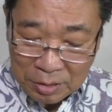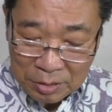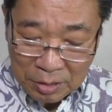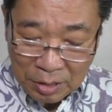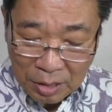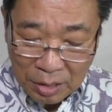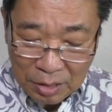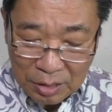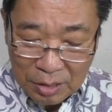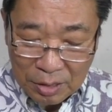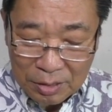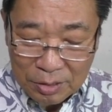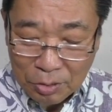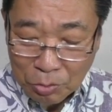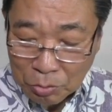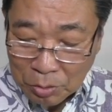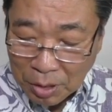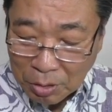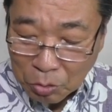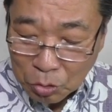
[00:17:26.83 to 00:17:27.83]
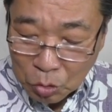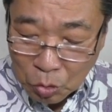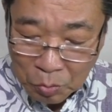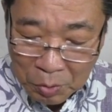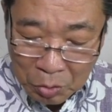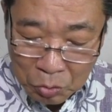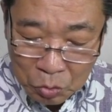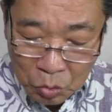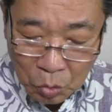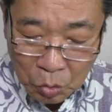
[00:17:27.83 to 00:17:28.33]
たような言葉
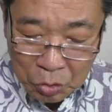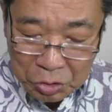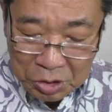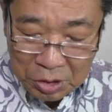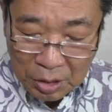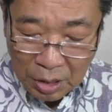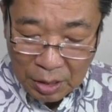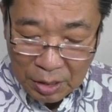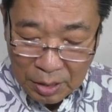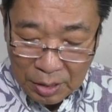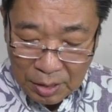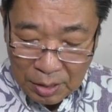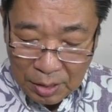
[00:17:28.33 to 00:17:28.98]
を残した